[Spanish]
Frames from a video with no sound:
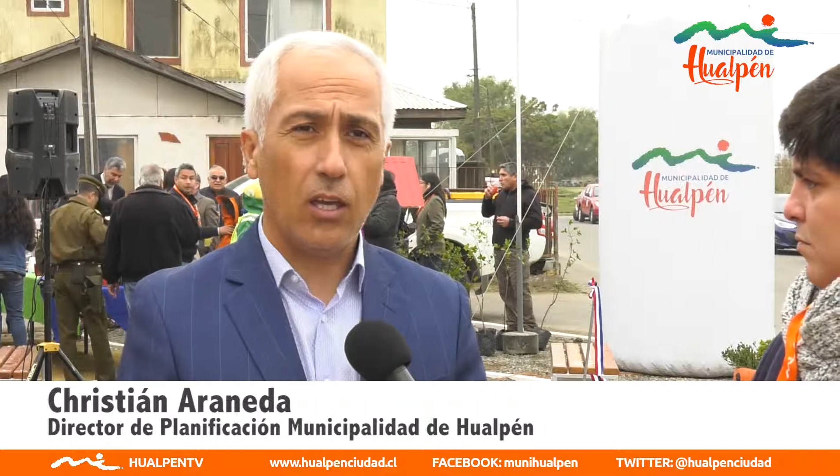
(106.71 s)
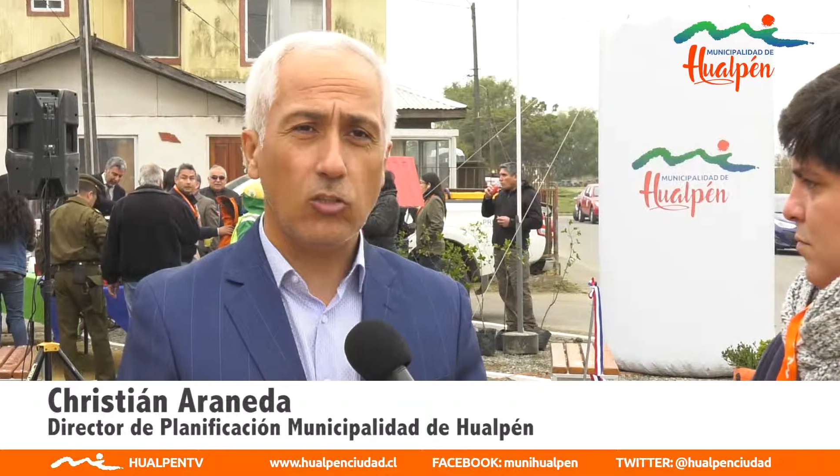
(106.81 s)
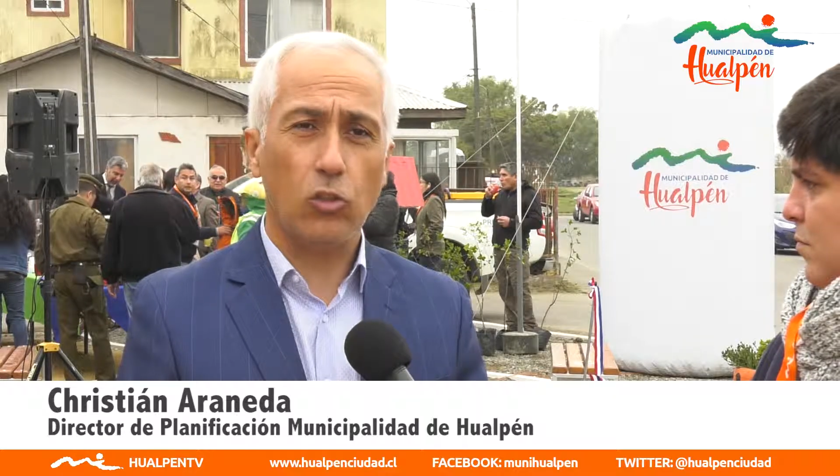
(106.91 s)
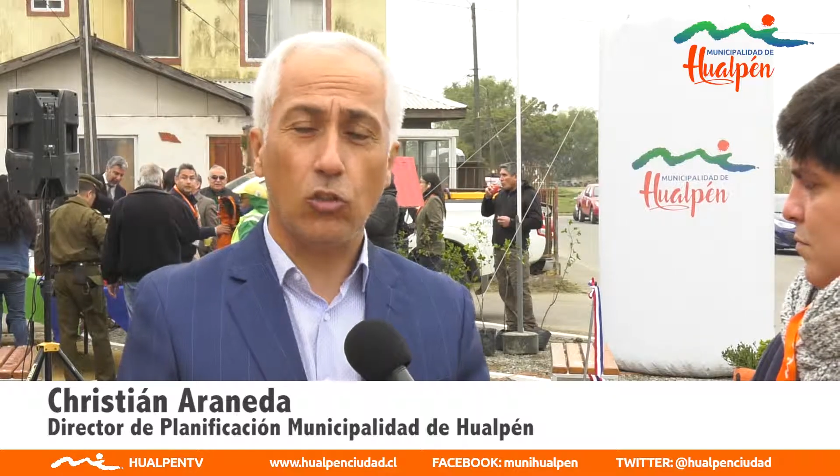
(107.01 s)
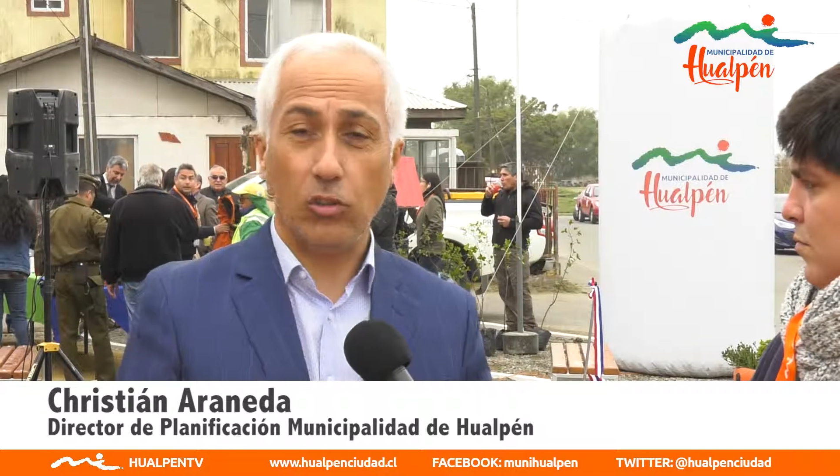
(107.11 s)

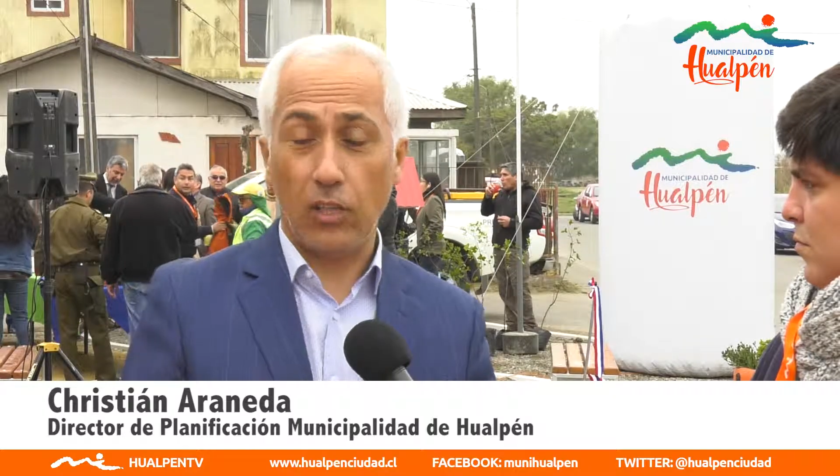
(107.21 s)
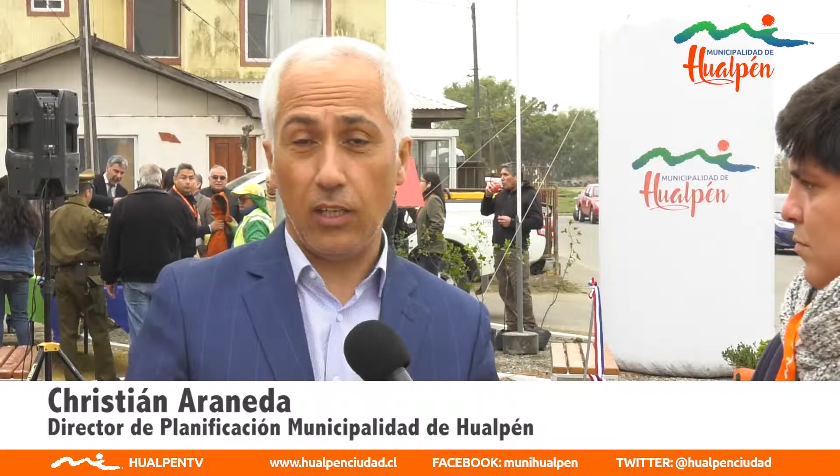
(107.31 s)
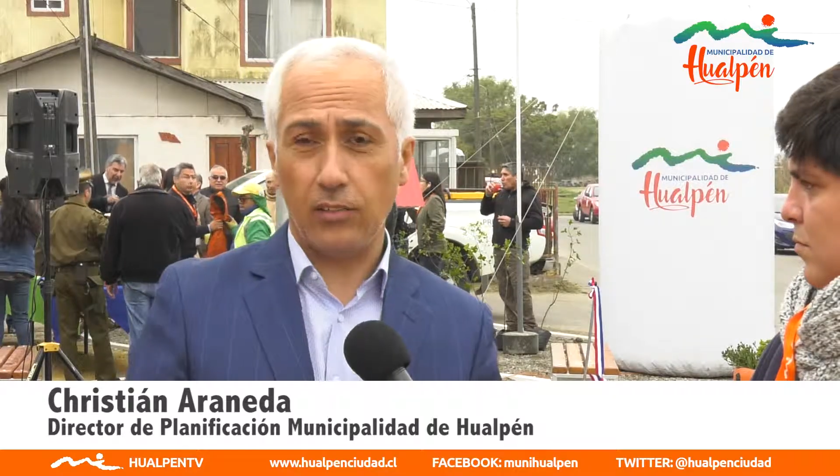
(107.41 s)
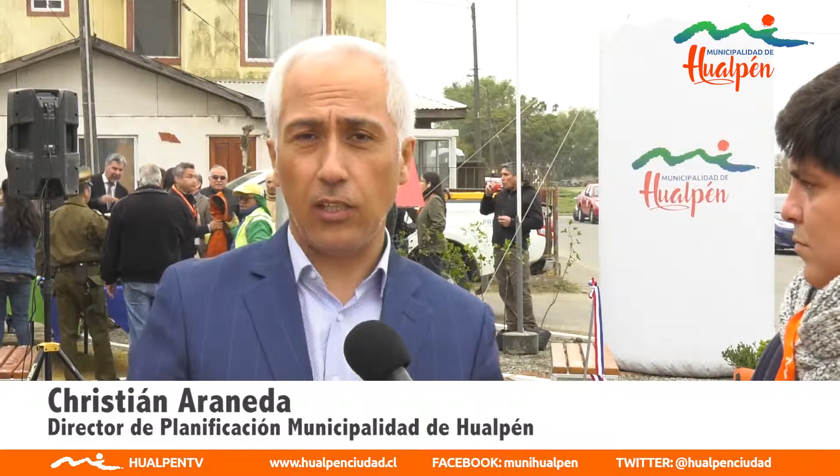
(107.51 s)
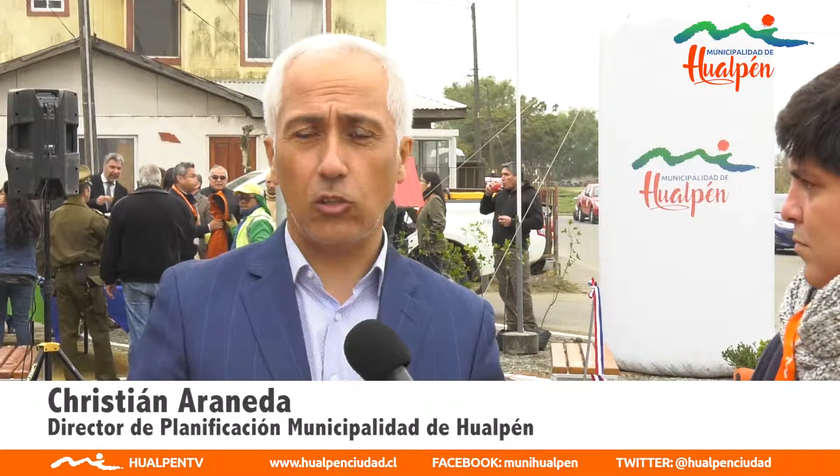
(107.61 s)
son
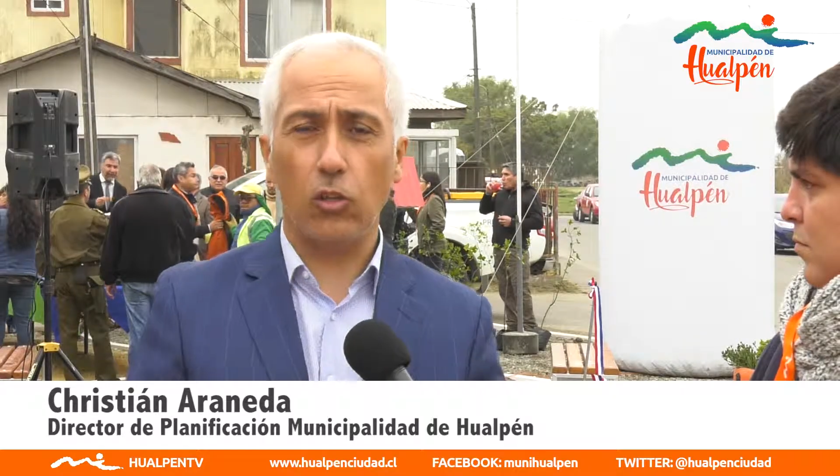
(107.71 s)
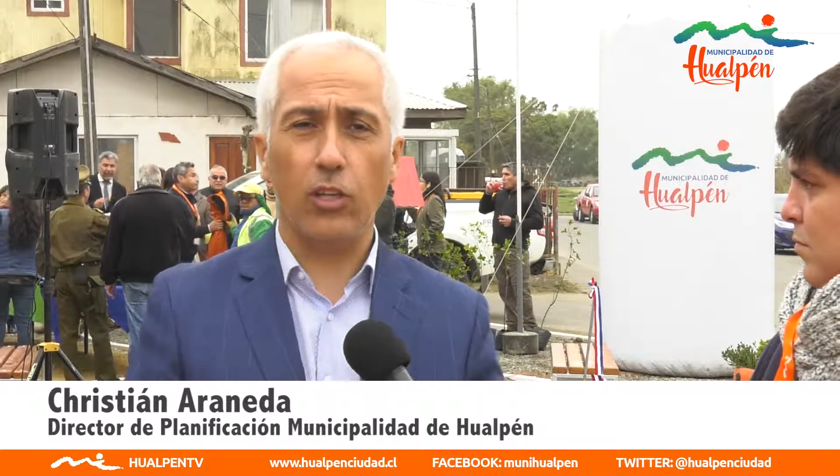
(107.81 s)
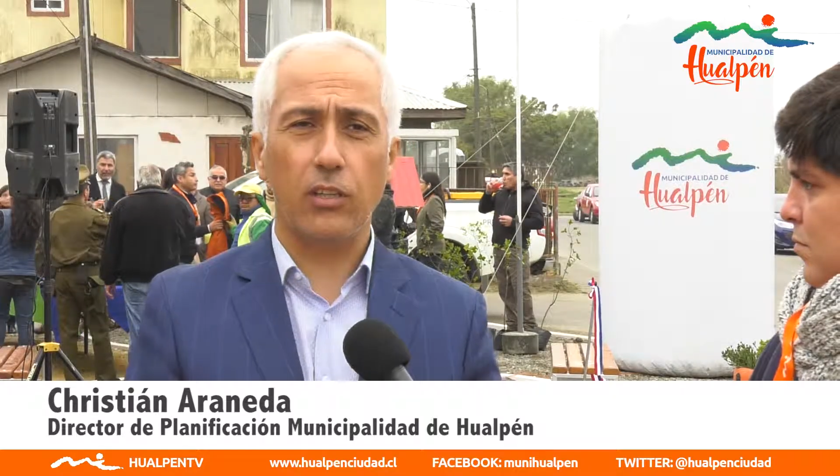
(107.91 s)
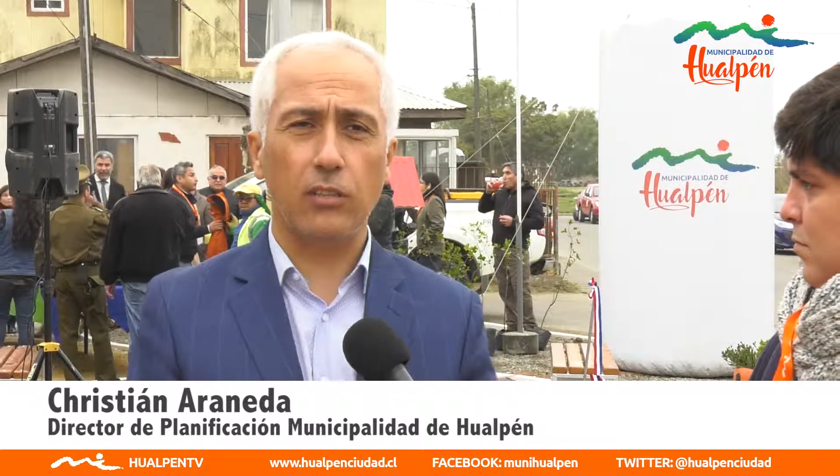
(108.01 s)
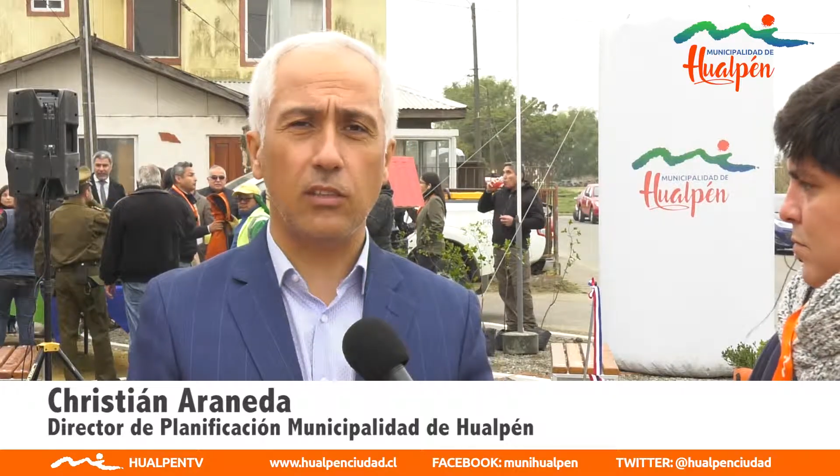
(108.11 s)
tres
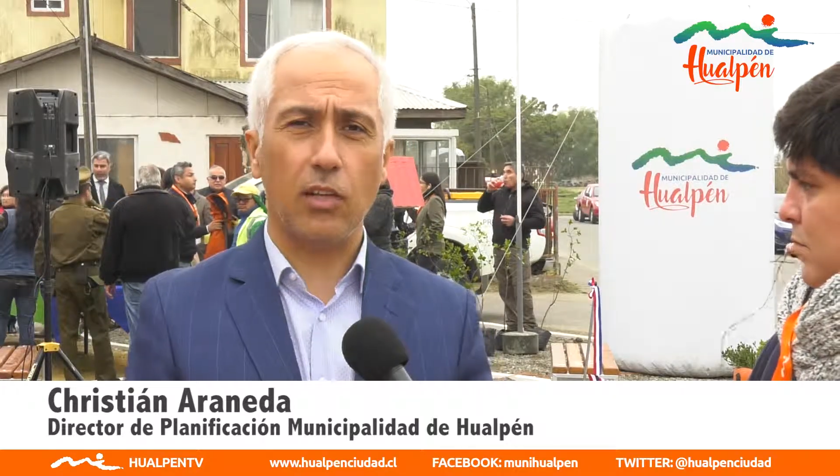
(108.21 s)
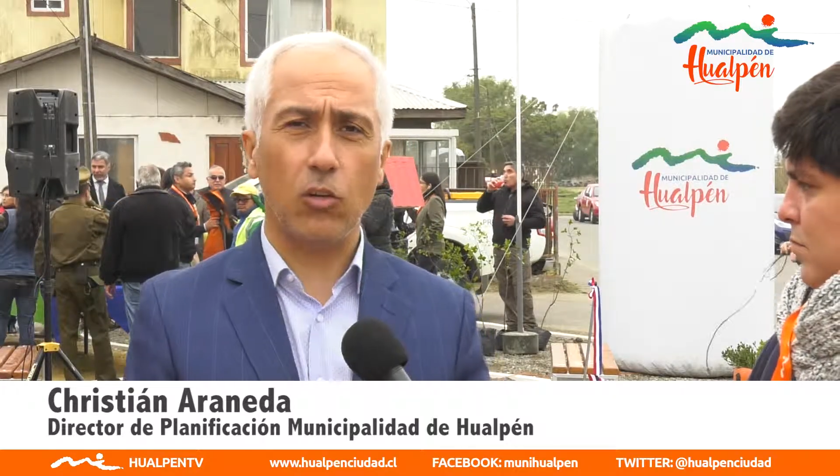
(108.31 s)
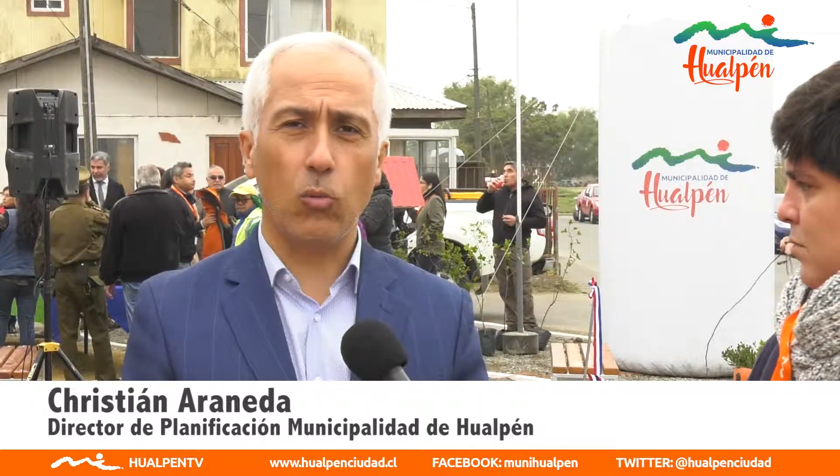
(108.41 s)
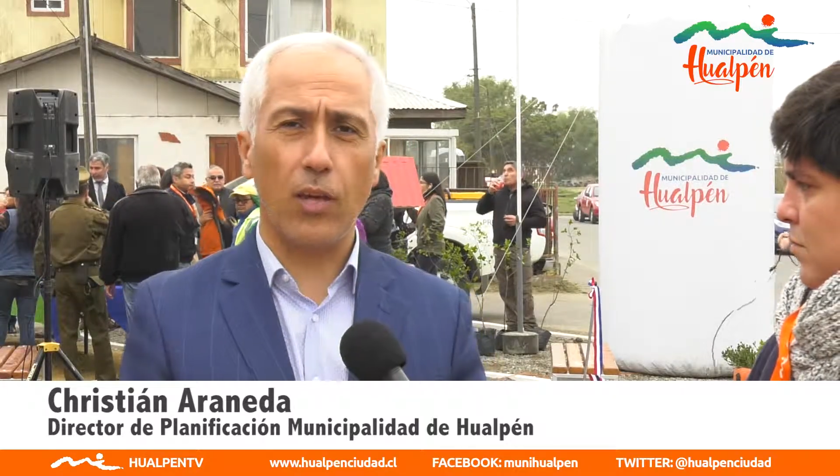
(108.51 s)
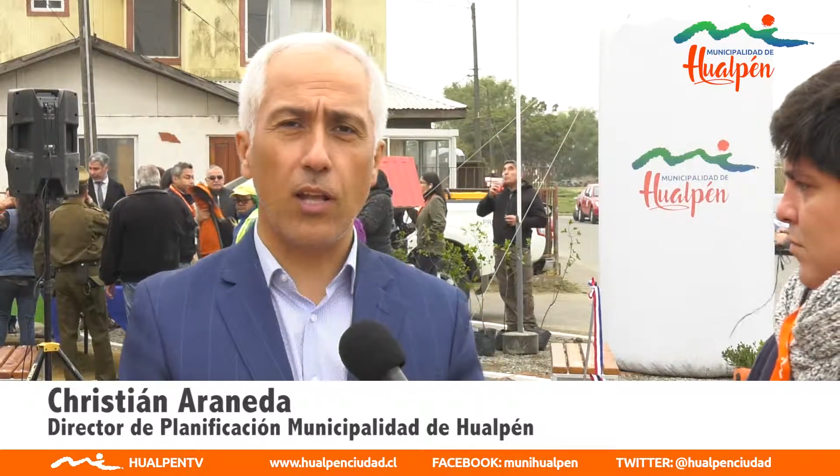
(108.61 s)
sectores que se están
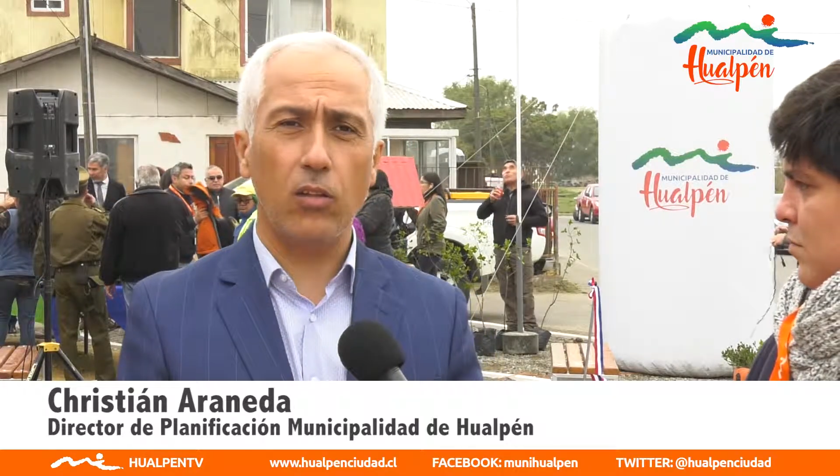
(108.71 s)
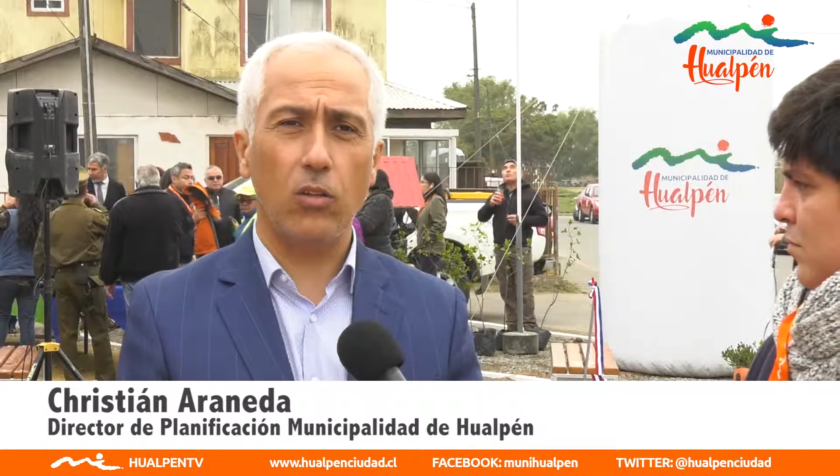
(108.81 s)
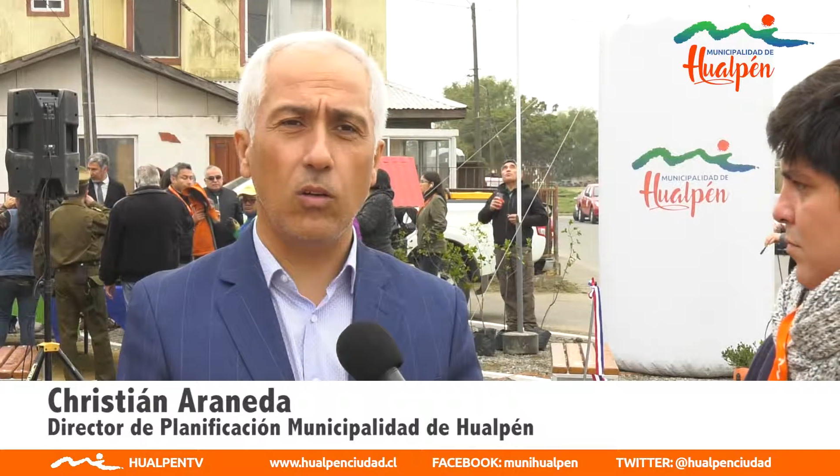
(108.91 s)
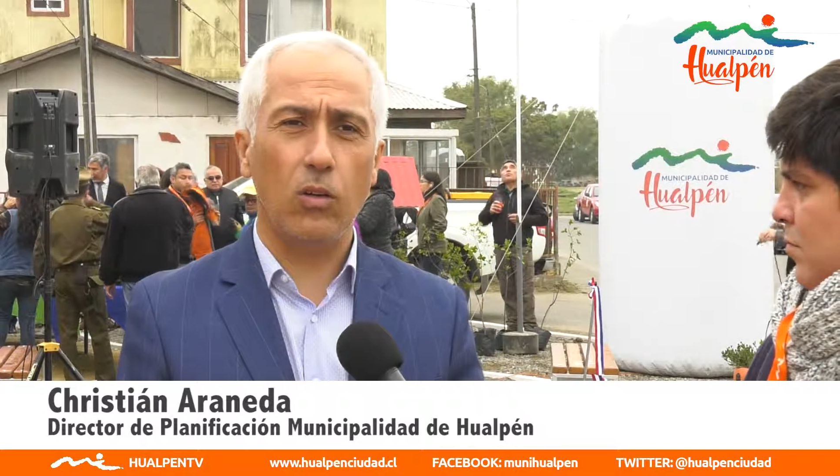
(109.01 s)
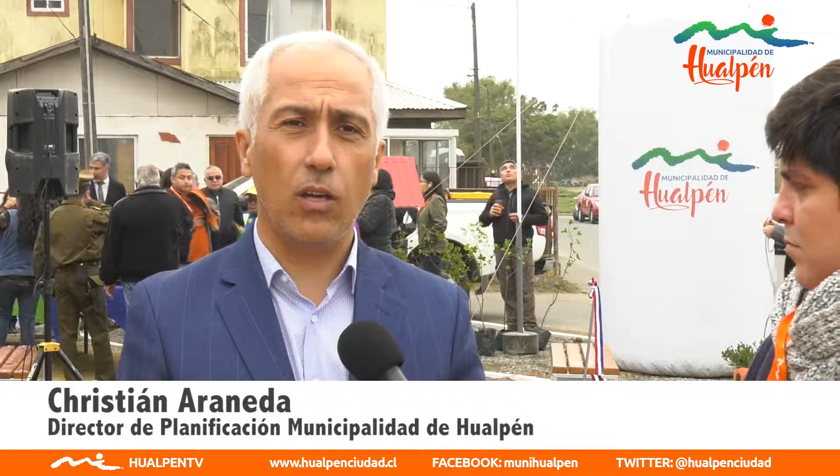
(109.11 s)
recuperando